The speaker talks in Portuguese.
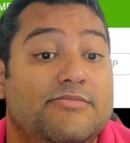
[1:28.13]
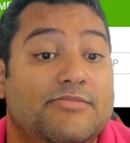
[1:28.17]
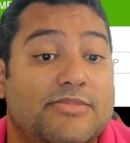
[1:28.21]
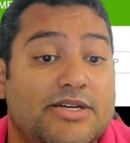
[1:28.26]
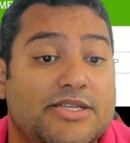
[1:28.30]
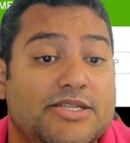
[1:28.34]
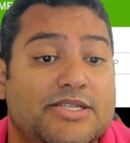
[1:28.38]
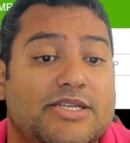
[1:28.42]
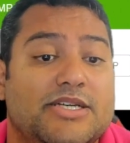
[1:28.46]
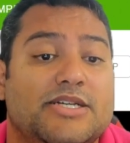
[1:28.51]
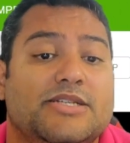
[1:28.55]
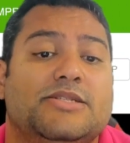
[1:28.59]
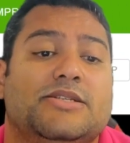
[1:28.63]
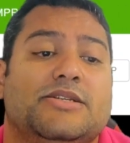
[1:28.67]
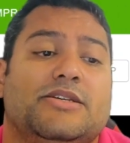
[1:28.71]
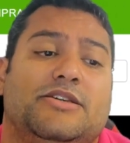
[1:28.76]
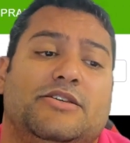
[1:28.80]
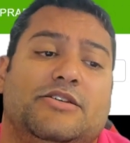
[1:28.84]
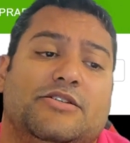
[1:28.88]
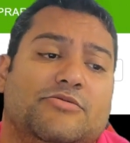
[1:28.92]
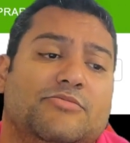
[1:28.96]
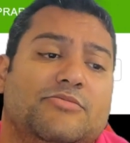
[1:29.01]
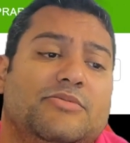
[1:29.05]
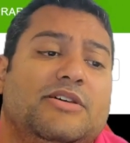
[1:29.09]
mas essa
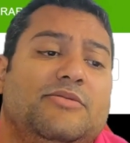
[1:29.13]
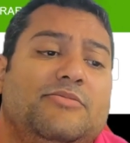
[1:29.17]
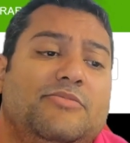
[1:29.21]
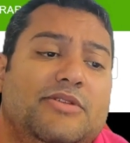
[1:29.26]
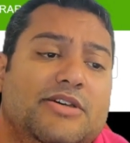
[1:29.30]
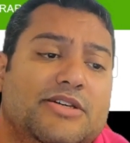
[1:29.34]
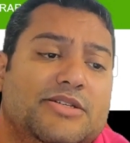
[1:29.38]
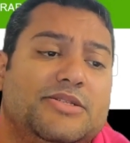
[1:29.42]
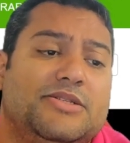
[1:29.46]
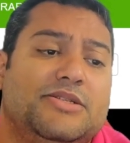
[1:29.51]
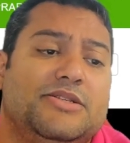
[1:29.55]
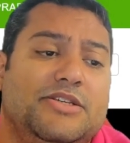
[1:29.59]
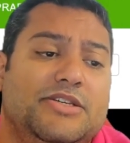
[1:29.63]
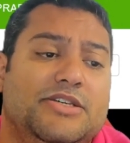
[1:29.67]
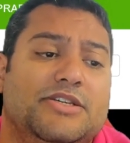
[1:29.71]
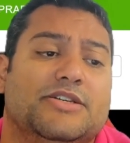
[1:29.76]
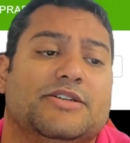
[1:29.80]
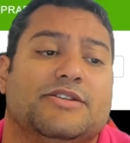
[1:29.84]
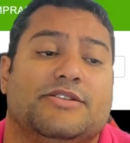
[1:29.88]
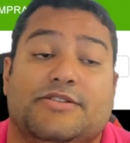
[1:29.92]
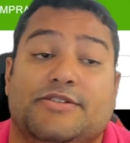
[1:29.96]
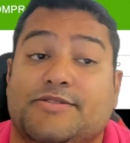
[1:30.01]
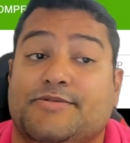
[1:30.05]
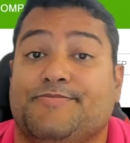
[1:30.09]
aqui é uma
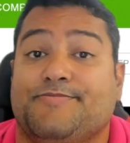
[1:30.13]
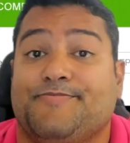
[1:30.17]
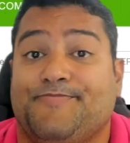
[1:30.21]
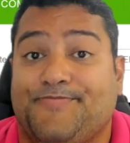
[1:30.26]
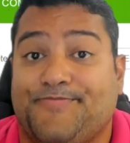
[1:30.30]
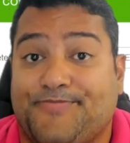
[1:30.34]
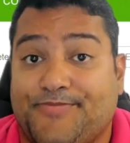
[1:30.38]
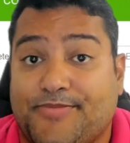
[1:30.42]
MSI, né?